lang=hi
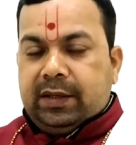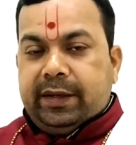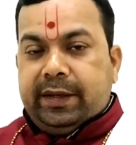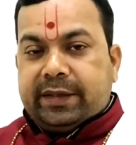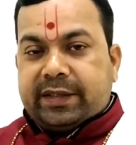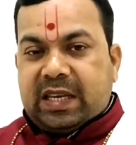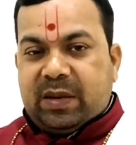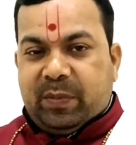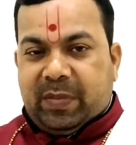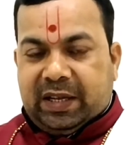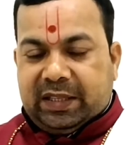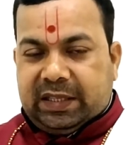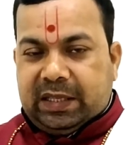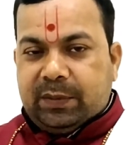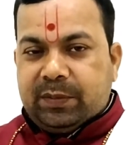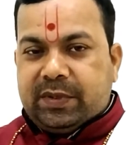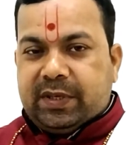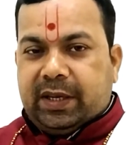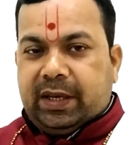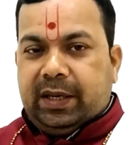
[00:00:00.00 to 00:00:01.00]
इसके
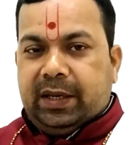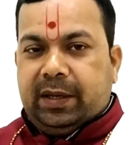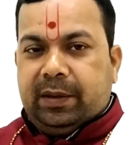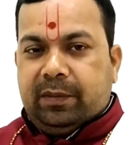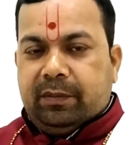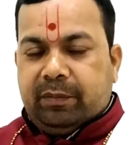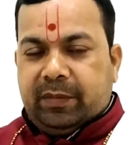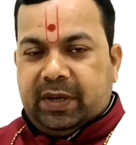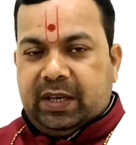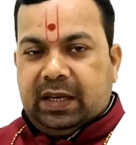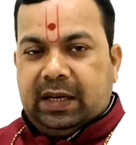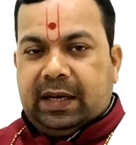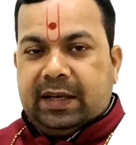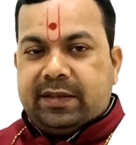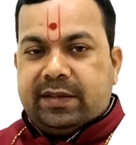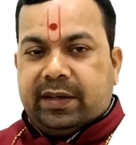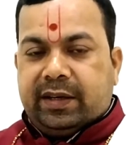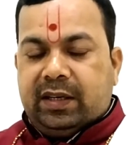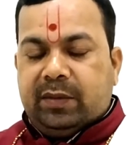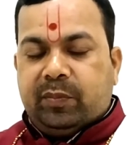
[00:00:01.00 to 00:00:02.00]
माध्यम से मैं
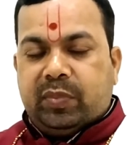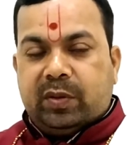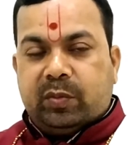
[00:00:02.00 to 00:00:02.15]
आचार्य